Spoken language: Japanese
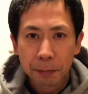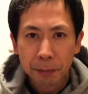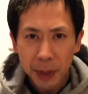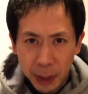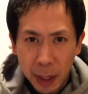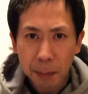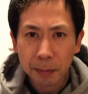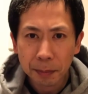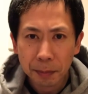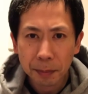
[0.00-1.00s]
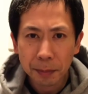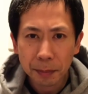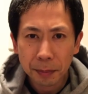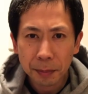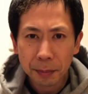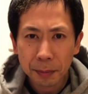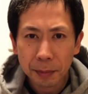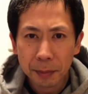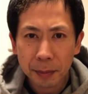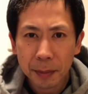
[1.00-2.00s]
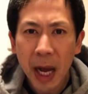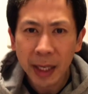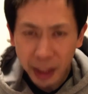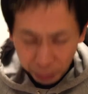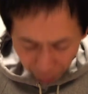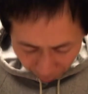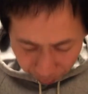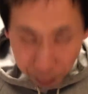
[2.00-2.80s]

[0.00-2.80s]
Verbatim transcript: 皆さんありがと